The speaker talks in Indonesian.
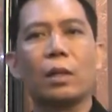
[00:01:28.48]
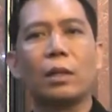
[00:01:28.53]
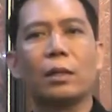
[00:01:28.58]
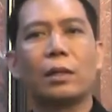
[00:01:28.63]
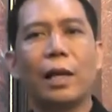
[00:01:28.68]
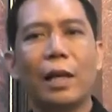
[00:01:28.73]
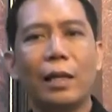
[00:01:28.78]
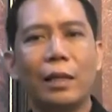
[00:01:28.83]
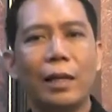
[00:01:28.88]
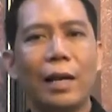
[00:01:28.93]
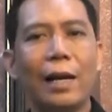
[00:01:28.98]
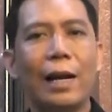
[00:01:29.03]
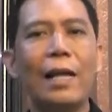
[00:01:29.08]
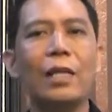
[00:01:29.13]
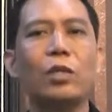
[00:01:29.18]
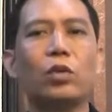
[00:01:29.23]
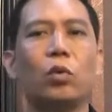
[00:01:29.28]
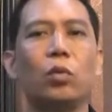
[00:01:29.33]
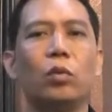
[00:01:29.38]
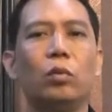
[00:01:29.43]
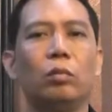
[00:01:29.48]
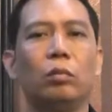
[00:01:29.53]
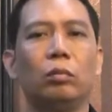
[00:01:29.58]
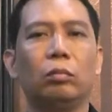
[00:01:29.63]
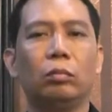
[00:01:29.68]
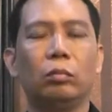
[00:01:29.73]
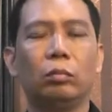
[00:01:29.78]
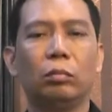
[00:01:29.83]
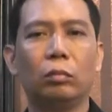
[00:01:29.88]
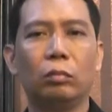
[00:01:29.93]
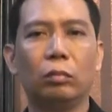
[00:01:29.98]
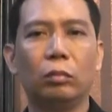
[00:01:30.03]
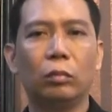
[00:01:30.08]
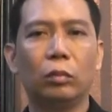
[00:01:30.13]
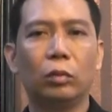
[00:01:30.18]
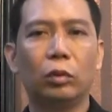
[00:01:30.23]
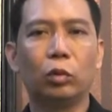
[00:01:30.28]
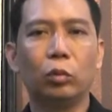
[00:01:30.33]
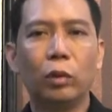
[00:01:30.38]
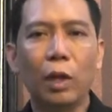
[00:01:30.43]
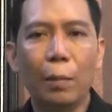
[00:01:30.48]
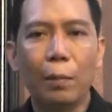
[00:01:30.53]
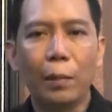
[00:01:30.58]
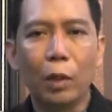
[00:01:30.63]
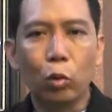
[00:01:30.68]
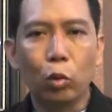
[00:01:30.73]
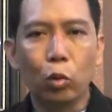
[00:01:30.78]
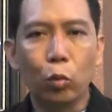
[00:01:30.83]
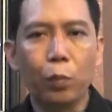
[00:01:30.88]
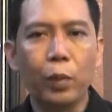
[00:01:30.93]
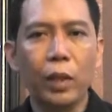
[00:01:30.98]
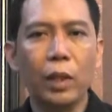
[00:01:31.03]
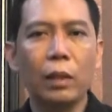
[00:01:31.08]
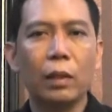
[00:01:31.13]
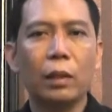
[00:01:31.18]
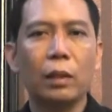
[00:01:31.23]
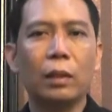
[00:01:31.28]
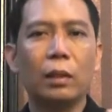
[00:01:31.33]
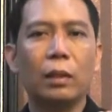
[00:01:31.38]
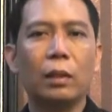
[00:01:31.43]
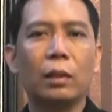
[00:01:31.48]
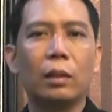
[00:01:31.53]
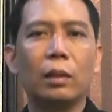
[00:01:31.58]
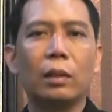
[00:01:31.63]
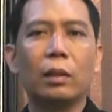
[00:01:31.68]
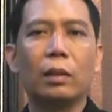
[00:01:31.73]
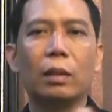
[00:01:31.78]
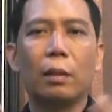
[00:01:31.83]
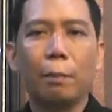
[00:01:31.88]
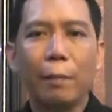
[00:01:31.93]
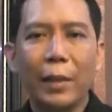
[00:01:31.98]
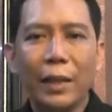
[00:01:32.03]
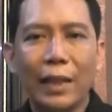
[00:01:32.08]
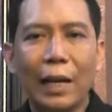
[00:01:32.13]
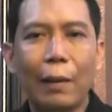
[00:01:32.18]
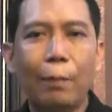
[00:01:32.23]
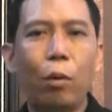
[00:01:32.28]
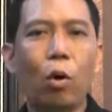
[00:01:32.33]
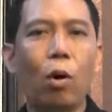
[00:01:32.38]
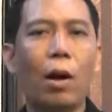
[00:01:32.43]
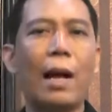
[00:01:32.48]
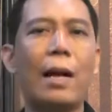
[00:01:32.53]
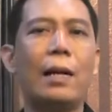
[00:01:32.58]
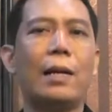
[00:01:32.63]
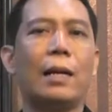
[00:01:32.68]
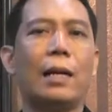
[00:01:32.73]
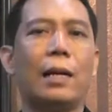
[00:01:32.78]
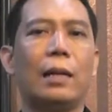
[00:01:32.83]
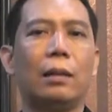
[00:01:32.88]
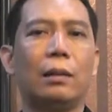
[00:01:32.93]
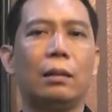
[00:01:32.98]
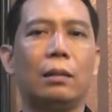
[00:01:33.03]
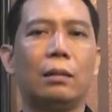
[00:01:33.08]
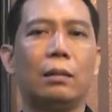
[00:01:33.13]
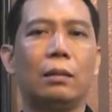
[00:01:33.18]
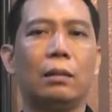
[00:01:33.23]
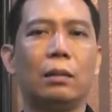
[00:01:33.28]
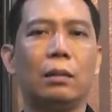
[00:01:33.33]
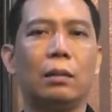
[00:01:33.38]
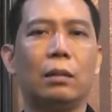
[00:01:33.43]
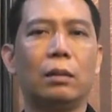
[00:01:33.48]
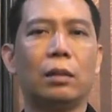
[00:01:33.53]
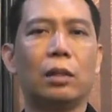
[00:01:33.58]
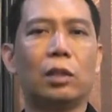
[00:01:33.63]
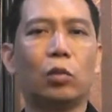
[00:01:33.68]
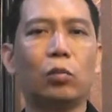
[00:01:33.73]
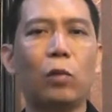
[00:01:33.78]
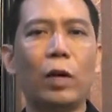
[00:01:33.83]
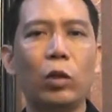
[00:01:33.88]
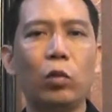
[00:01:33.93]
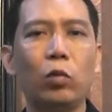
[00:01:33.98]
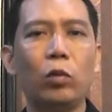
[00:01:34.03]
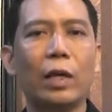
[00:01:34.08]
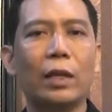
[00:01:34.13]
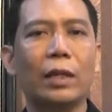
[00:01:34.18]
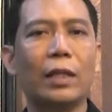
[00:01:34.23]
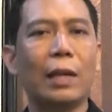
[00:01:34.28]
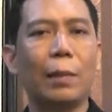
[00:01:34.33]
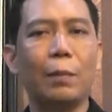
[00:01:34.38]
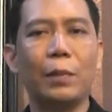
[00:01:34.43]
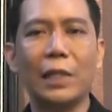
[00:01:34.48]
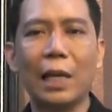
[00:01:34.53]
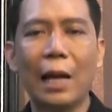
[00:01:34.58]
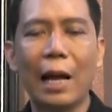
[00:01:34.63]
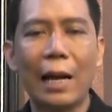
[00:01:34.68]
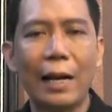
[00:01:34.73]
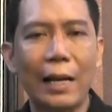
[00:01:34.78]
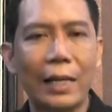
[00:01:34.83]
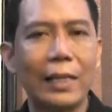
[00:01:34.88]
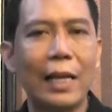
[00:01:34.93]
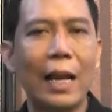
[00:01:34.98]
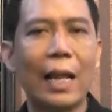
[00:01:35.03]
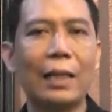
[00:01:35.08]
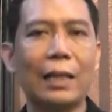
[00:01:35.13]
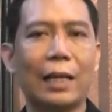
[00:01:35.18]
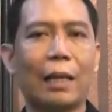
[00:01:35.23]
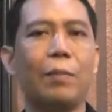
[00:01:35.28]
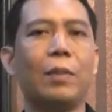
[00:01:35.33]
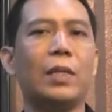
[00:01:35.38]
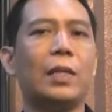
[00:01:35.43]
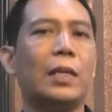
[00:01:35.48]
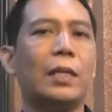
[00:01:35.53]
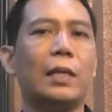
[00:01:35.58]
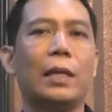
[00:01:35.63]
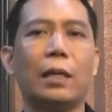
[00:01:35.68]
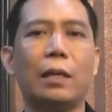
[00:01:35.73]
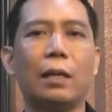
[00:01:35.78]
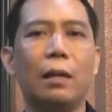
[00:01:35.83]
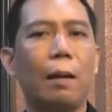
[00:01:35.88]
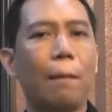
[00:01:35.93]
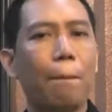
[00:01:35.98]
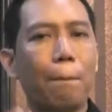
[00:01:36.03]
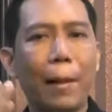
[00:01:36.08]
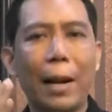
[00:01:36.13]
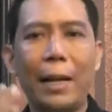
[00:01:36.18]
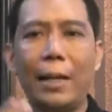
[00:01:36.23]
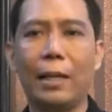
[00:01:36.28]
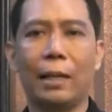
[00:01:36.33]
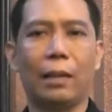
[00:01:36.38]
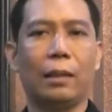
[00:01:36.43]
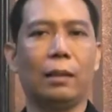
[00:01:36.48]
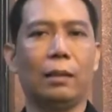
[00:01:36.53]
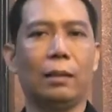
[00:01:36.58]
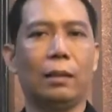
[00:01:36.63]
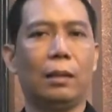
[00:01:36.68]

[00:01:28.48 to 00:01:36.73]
secara tidak langsung, sudah menutupi mental block Anda. Sesuatu yang tidak bisa Anda jalankan menjadikan padat